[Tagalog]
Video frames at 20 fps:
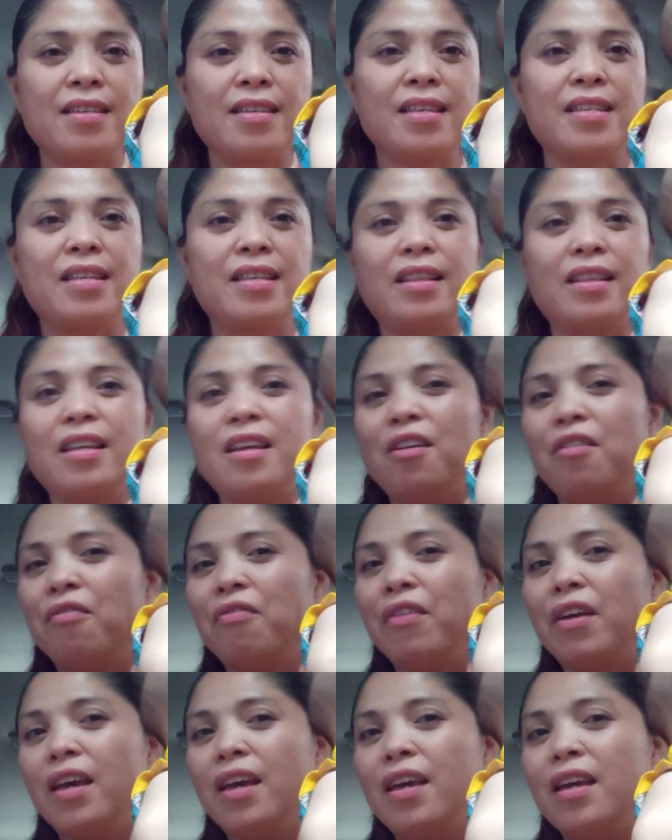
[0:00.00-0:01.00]
CCTV,
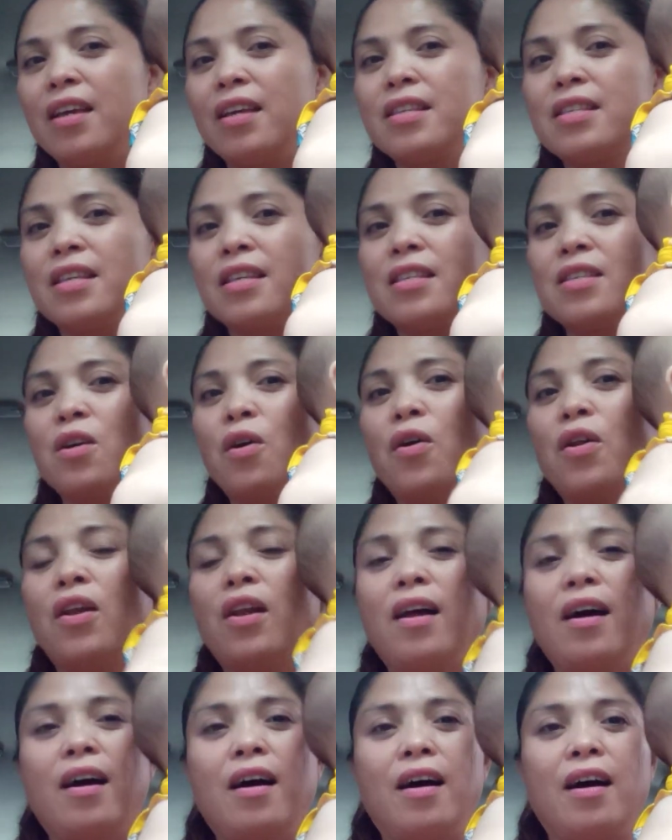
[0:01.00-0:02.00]
sa
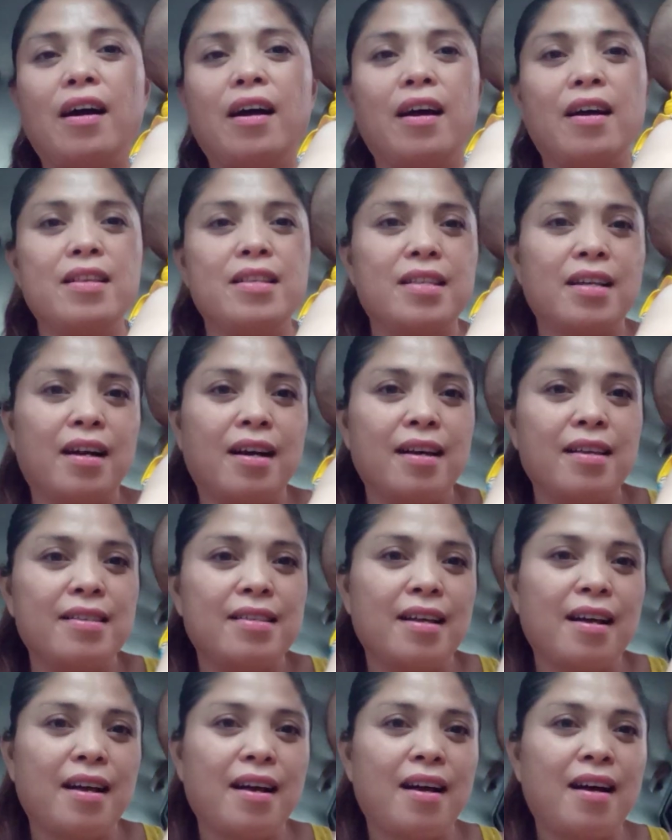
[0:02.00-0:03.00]
solar, at saka
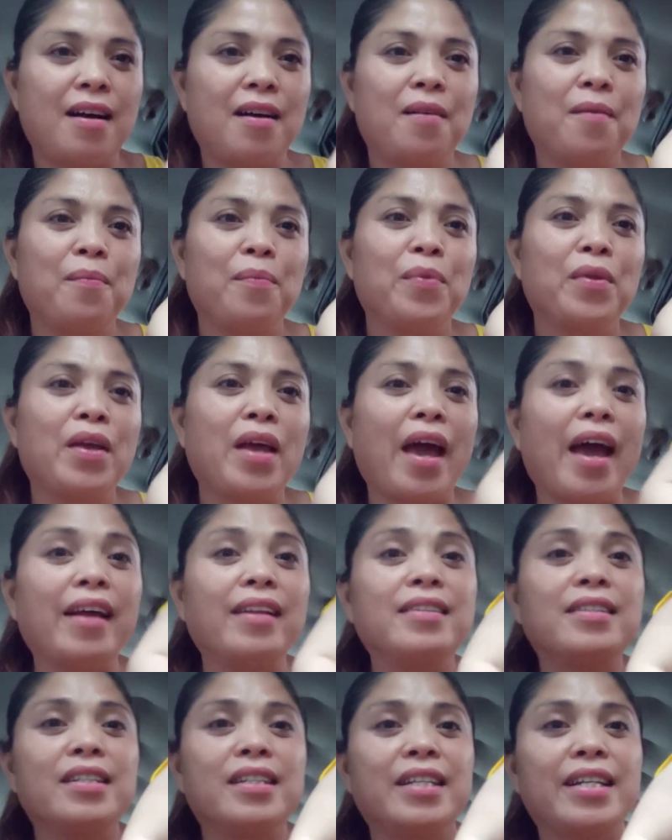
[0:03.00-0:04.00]
sa
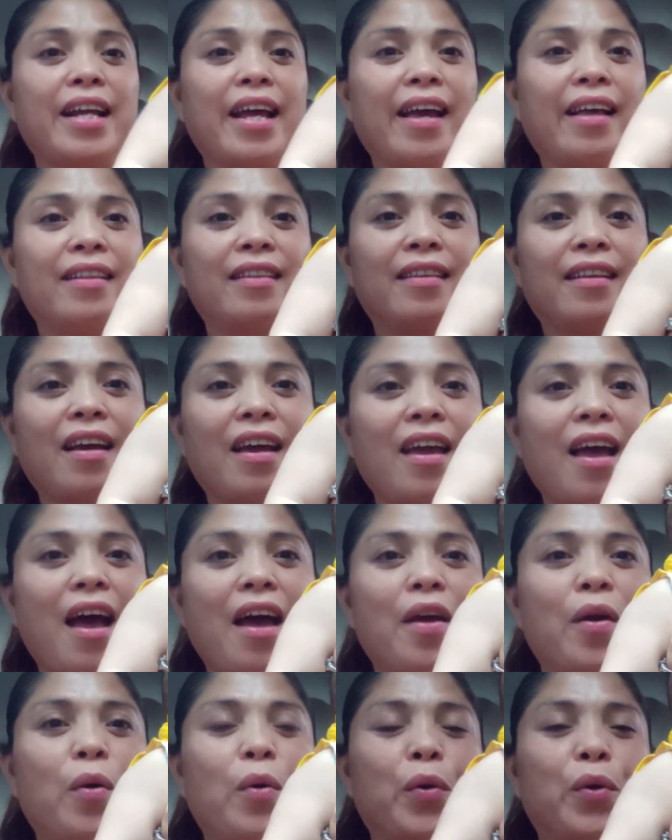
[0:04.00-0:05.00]
internet. Kaya
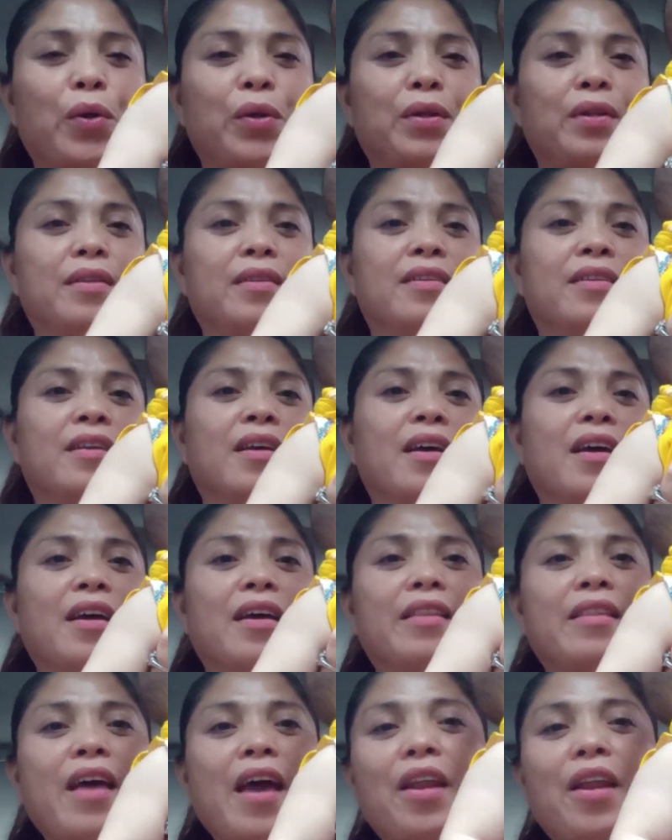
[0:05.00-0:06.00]
ayun,
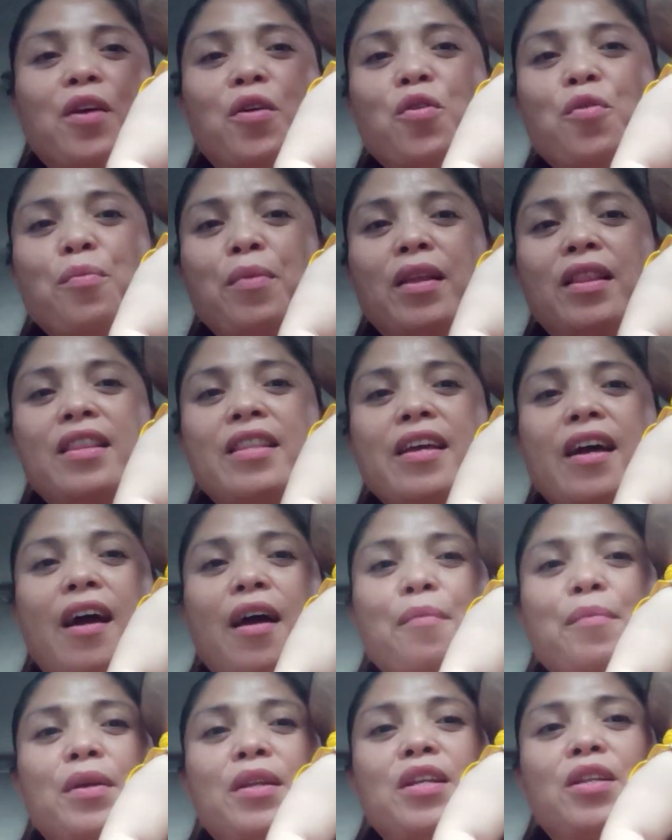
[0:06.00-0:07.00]
na-recommend niya
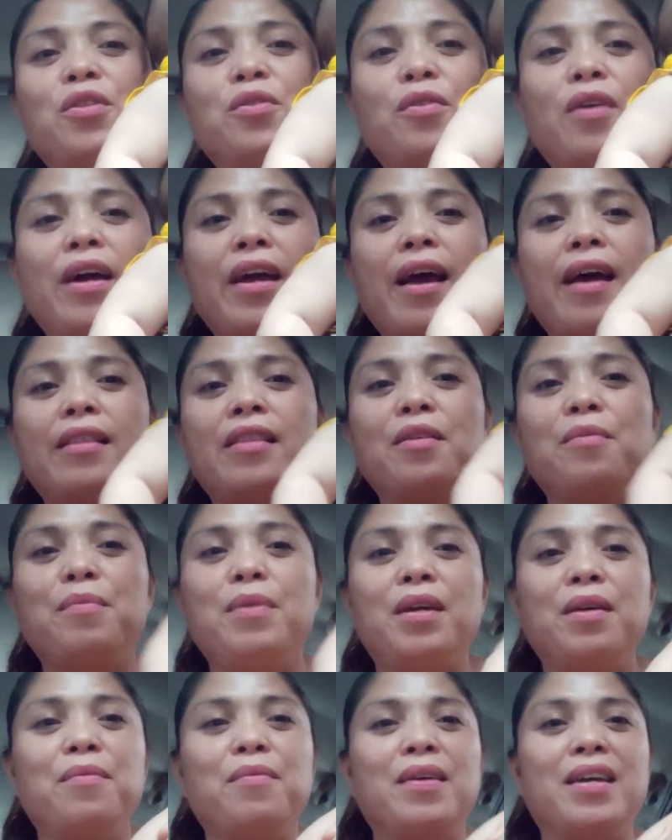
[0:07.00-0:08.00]
kami dito kay Ate
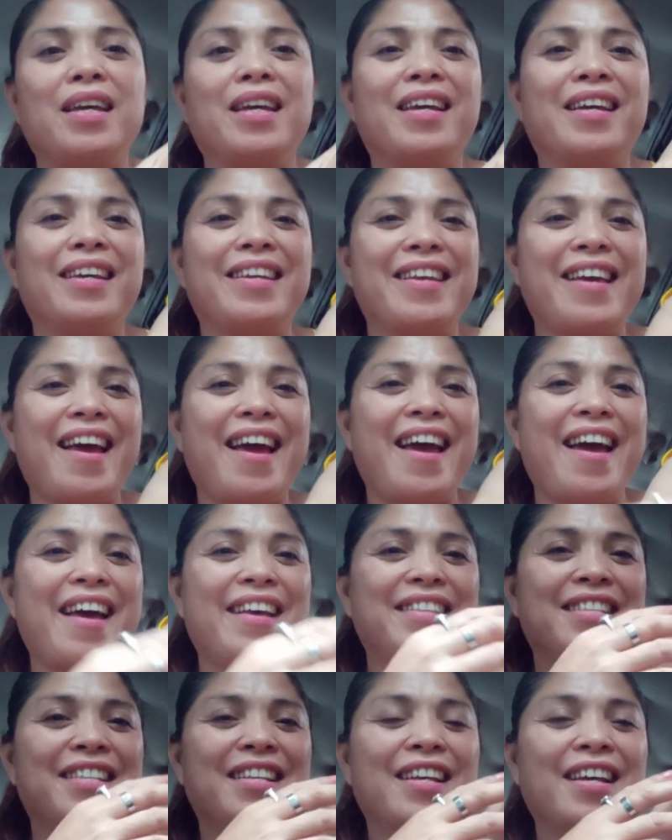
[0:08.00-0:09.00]
Baby.
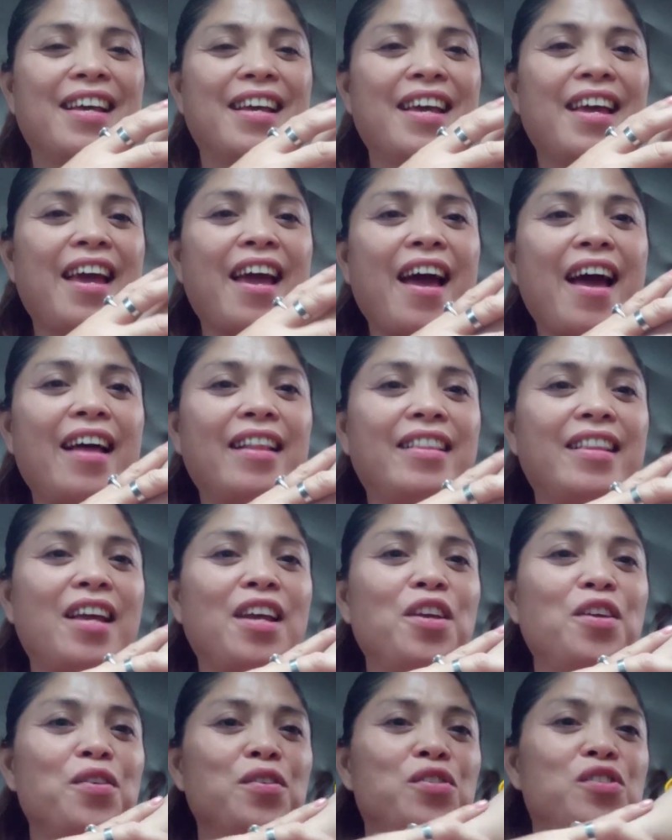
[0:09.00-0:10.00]
Yes. At
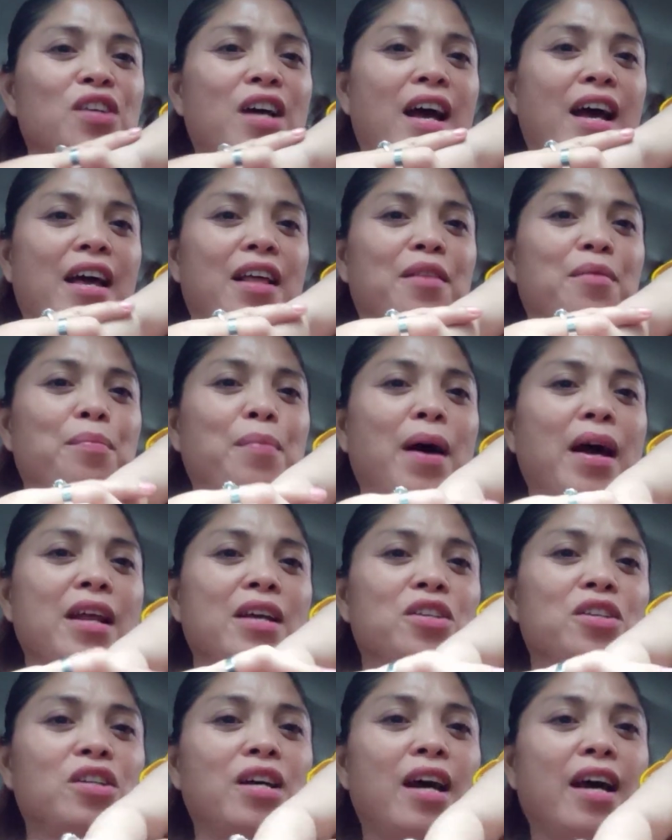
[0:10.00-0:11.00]
thank you John.
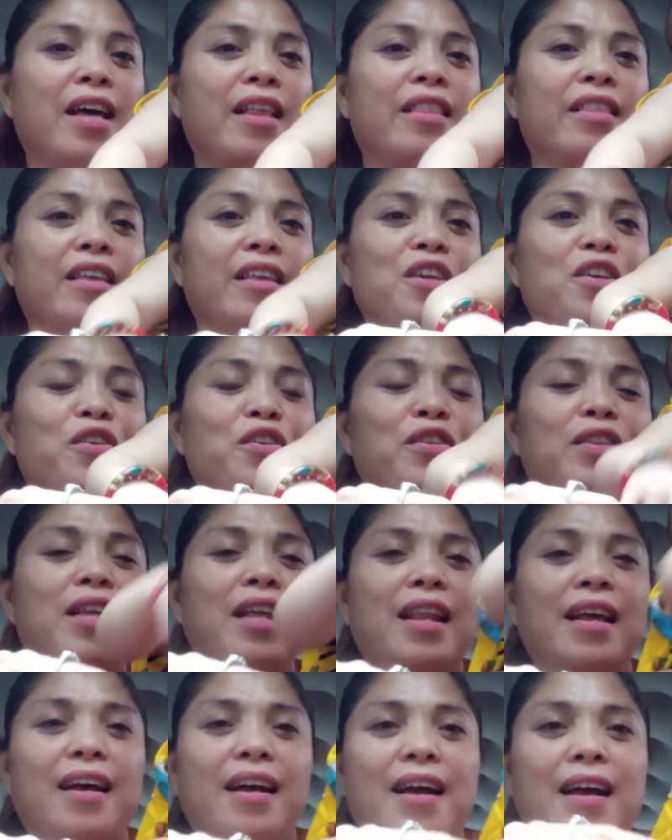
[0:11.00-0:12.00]
para Jan. Thank you
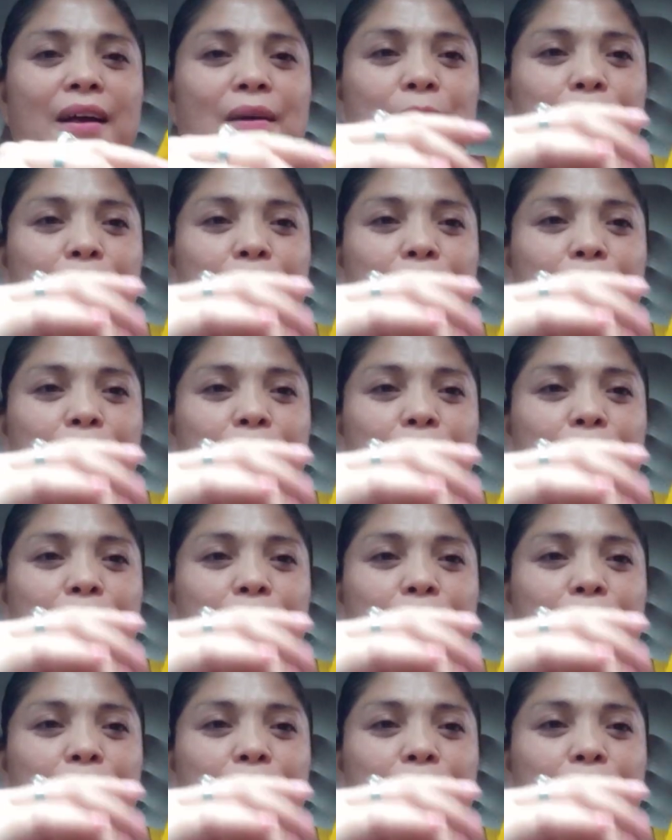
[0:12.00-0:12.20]
talaga.